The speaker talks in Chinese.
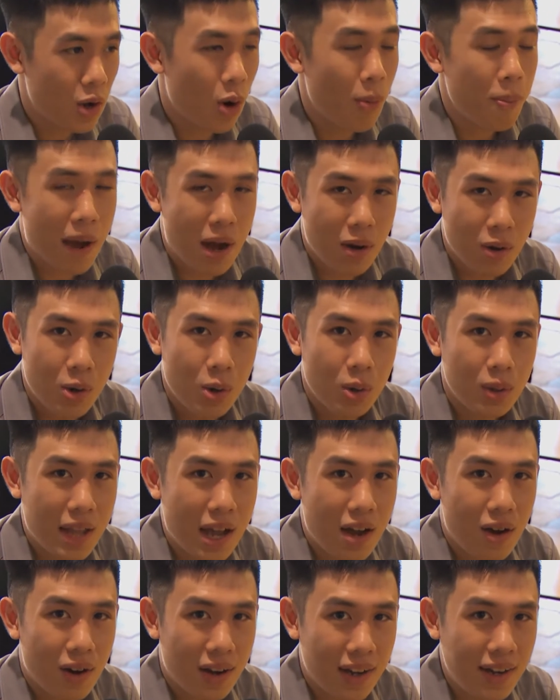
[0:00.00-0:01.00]
呃有保留
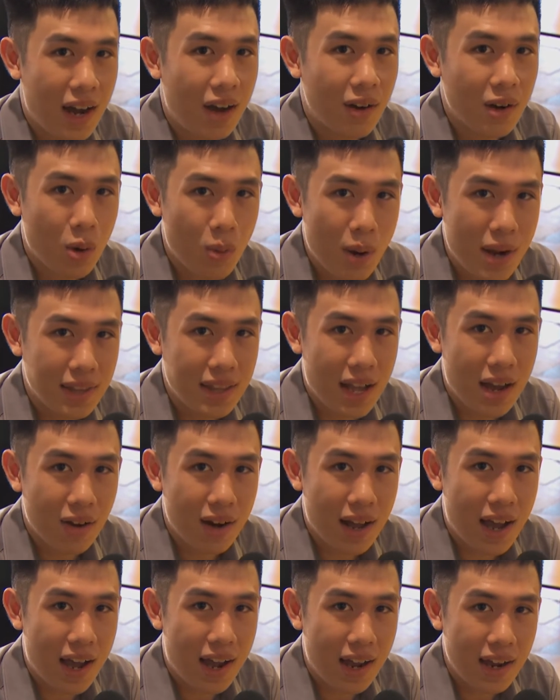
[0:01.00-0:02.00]
到很好的味
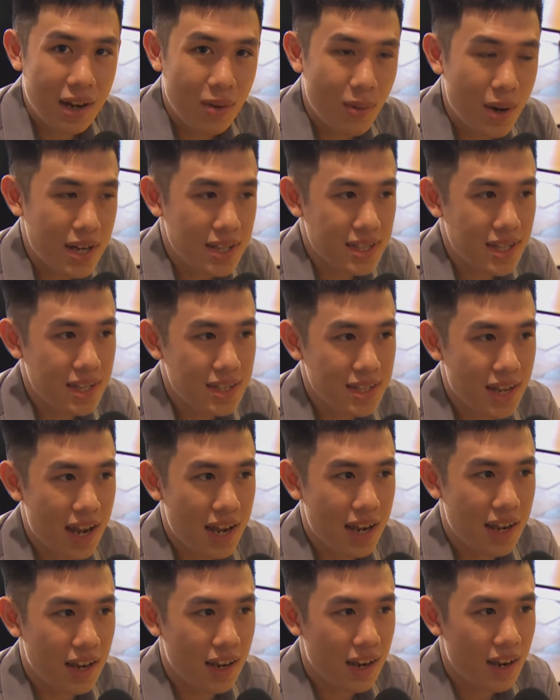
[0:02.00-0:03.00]
道啦，因为现
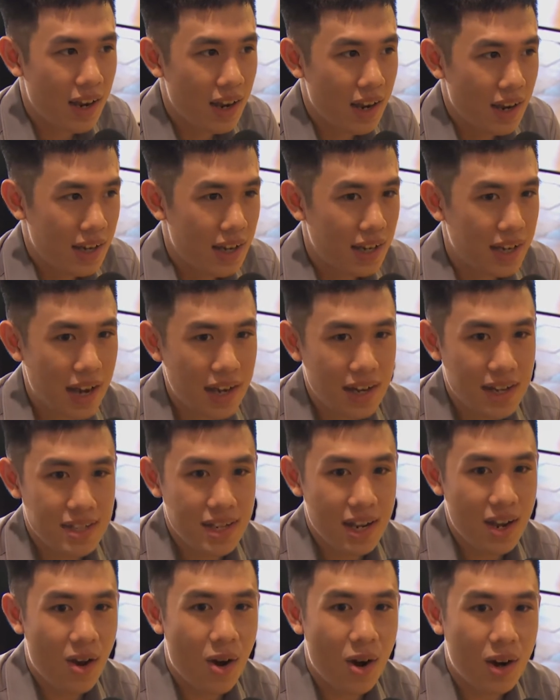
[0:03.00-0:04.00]
在你看那
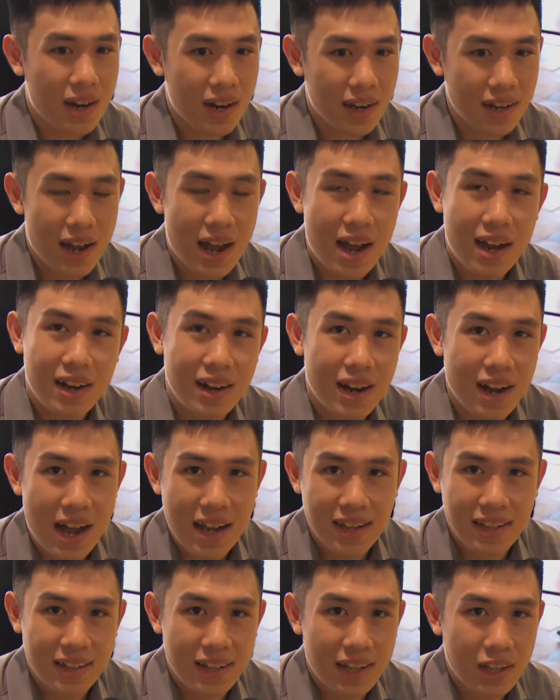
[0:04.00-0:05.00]
些 h 哥的安哥
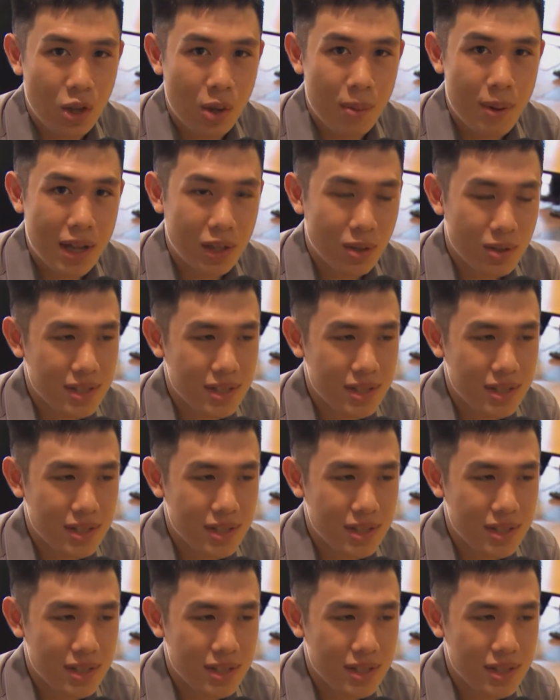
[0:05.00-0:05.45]
安迪对吗？